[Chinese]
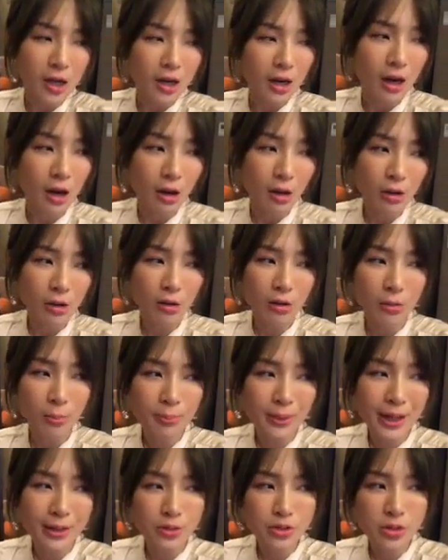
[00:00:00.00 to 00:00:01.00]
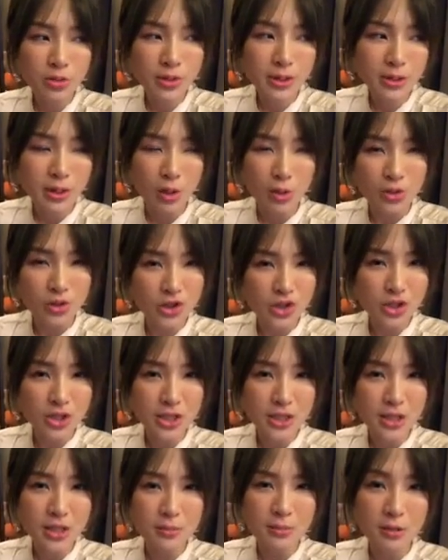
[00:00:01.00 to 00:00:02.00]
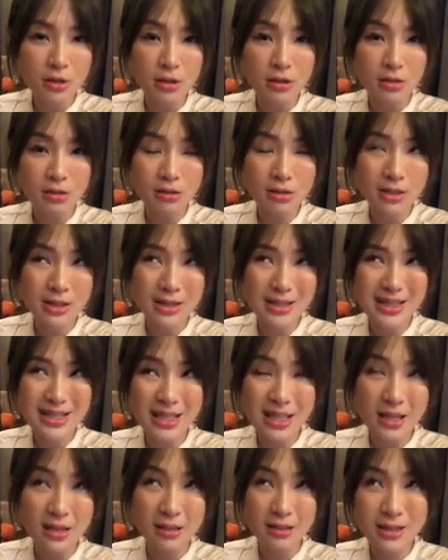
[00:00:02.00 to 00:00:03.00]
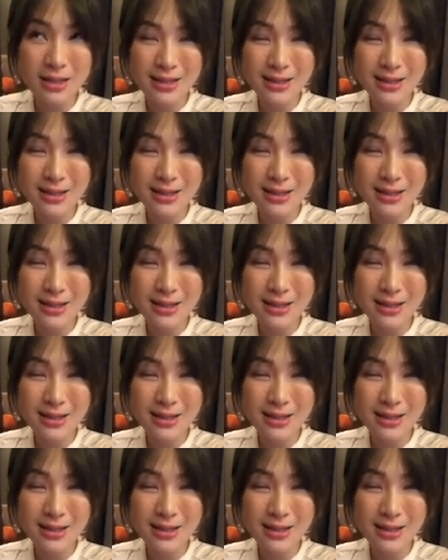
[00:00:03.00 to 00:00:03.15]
然后不然就是会找我吃一些什么戒。